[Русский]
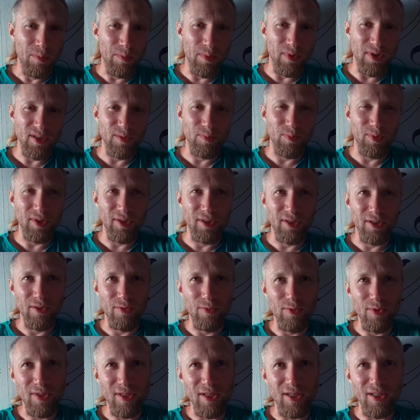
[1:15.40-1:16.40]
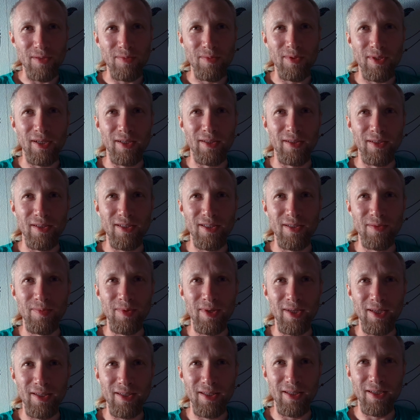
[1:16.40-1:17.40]
перспективу, скажем так, на
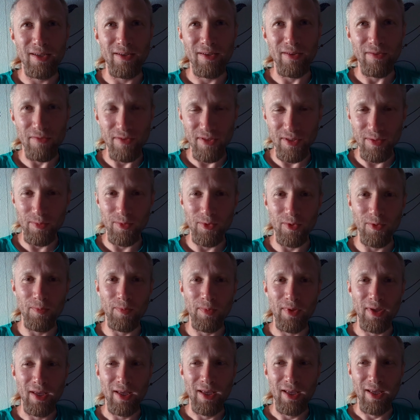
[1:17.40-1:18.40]
земле, да, в земном,